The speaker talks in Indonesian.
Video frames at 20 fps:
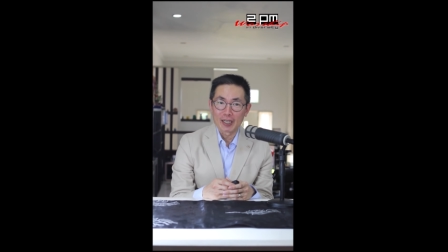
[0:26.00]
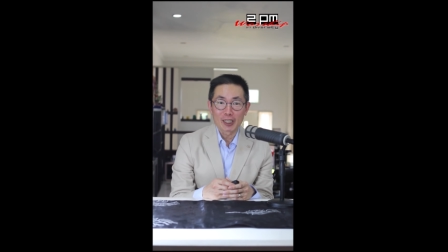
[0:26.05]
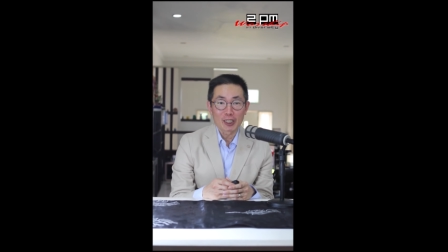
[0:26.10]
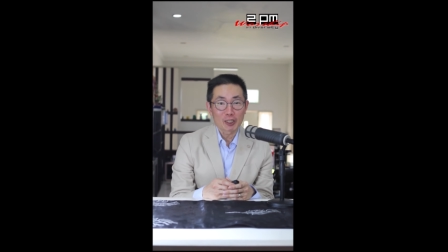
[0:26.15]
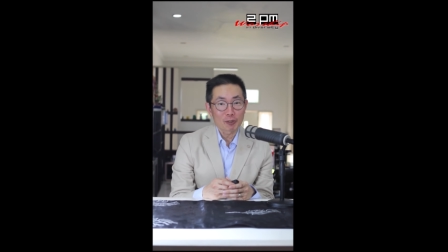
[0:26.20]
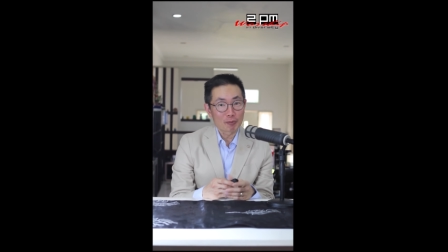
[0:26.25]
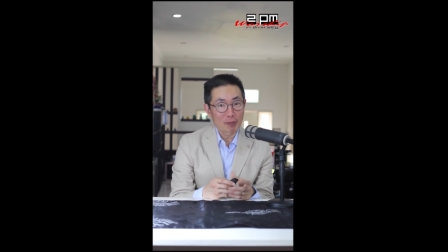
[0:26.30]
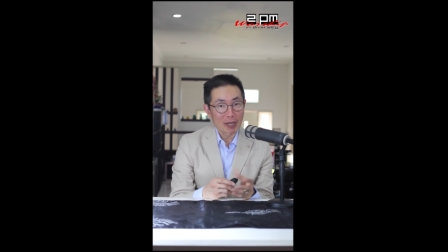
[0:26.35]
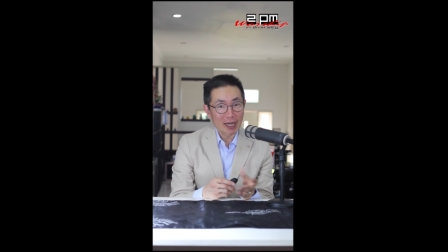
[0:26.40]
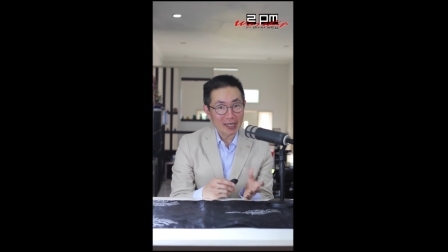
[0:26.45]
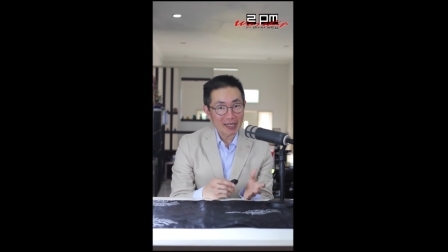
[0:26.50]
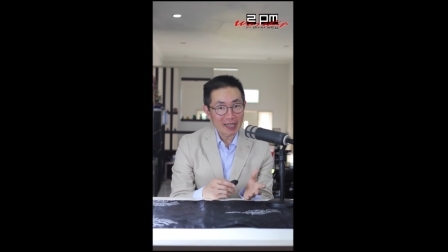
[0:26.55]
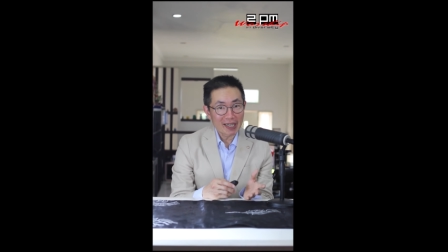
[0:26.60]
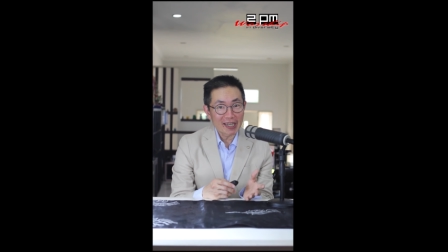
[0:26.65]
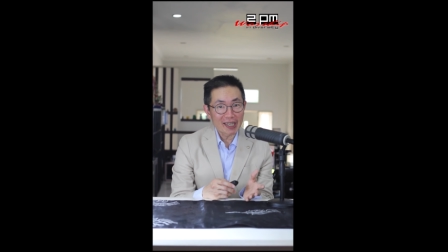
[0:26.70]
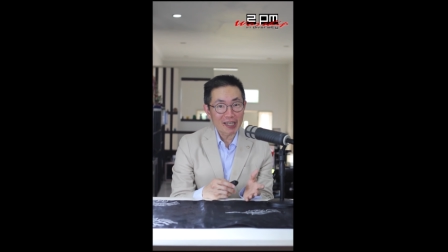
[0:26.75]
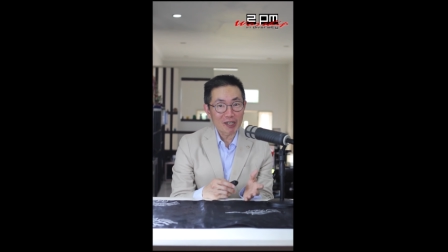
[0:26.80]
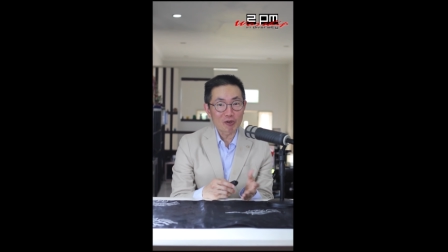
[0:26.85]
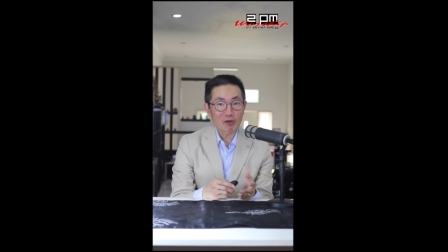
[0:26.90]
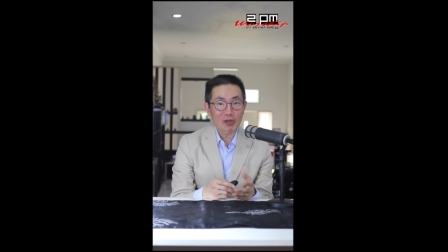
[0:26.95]

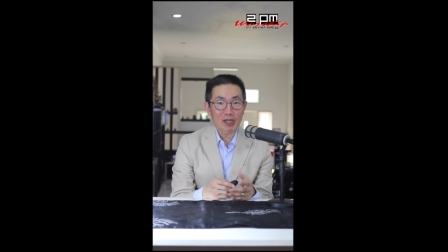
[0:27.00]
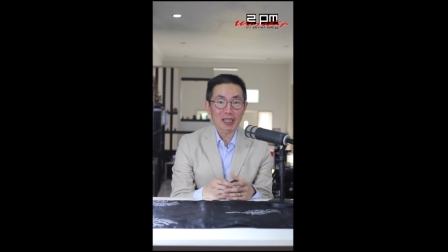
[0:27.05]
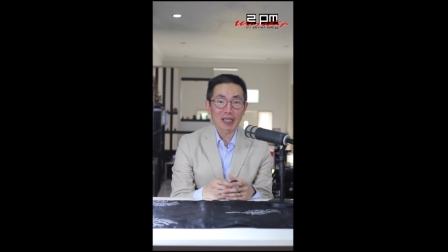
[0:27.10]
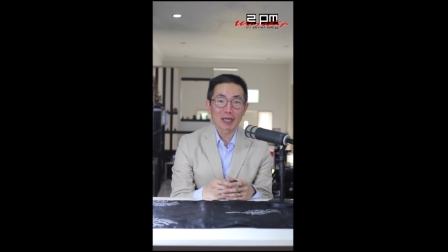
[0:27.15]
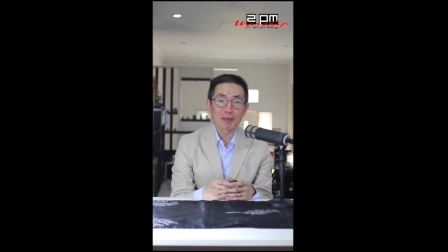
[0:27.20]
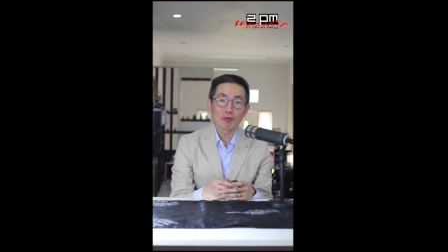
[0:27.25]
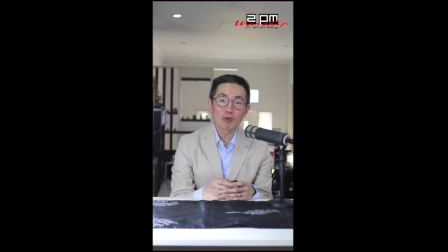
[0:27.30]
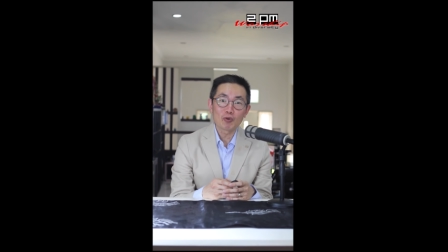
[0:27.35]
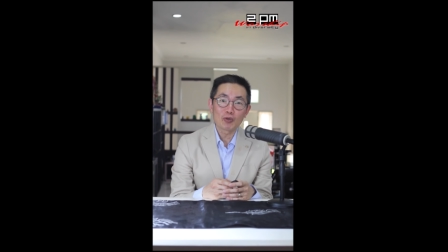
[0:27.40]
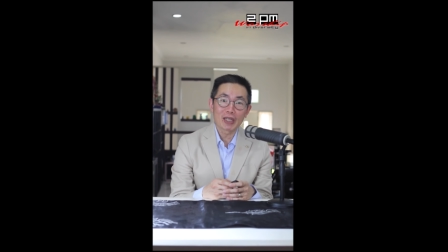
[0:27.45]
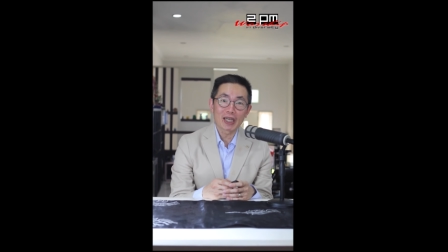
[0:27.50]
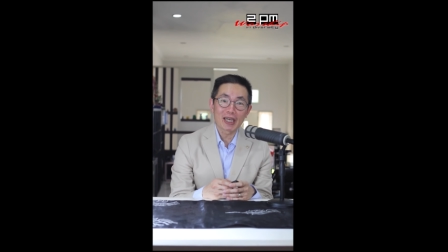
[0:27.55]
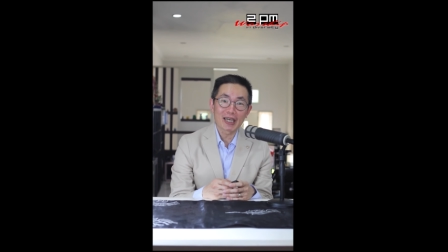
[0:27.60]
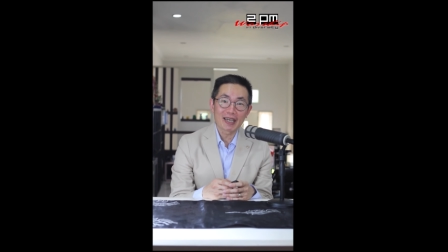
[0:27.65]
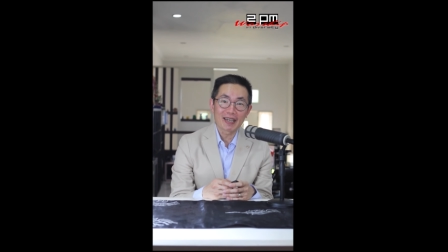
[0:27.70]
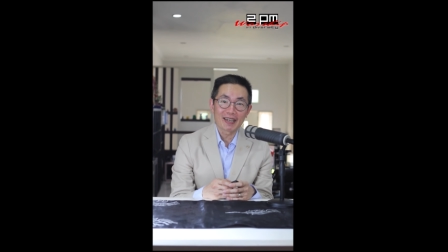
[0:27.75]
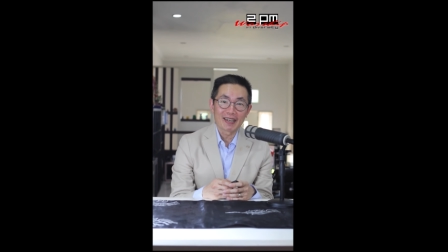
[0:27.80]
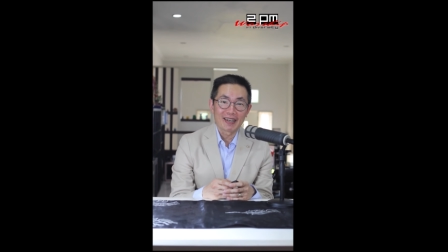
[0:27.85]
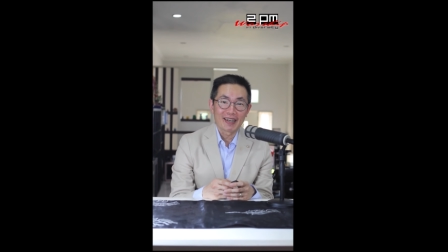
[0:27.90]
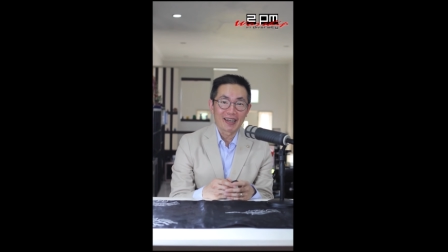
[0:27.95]
Sebagai keluarga muda,
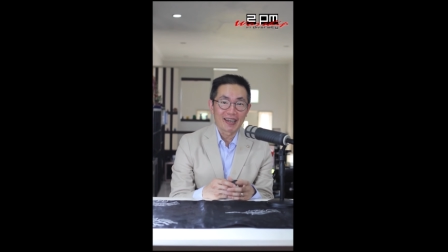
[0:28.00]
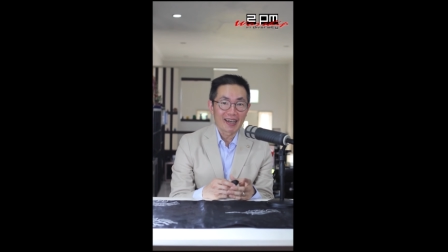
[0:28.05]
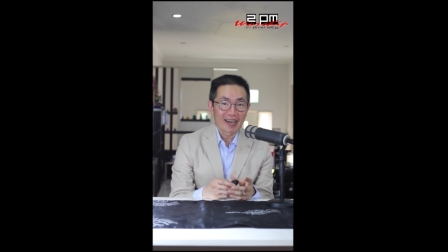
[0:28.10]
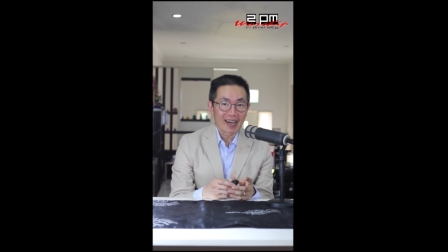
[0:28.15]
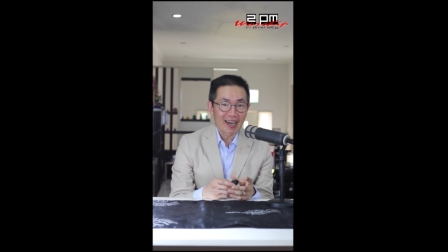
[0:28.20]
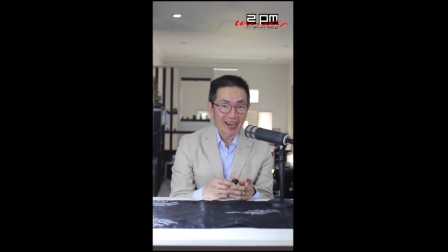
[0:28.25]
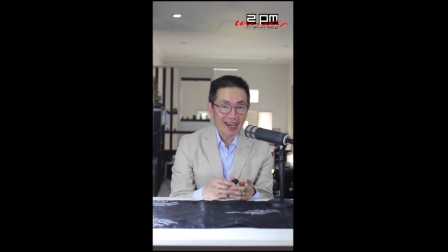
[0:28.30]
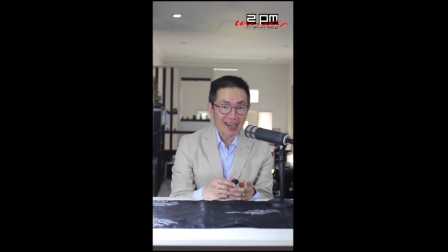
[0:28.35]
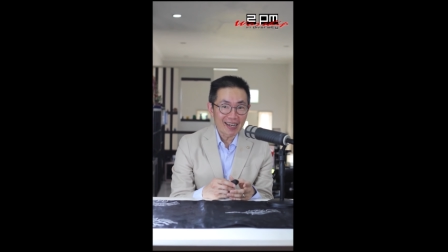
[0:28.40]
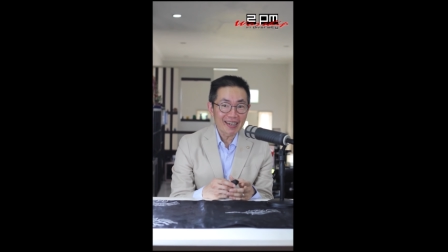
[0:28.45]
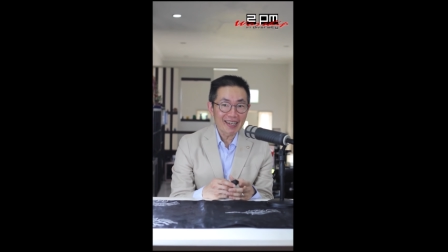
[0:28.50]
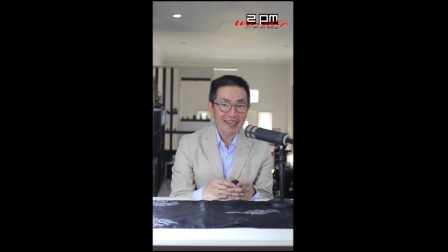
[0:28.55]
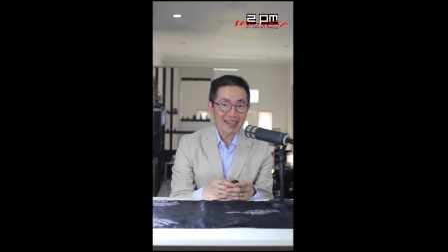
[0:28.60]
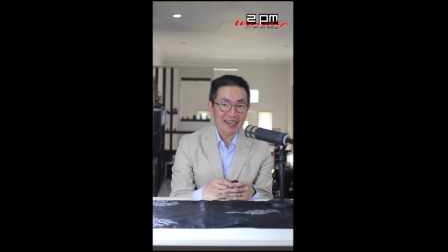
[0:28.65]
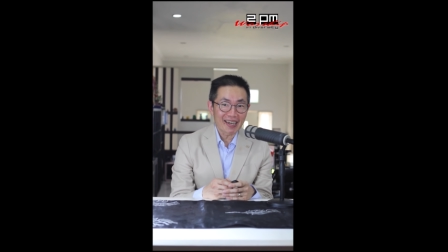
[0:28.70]
anak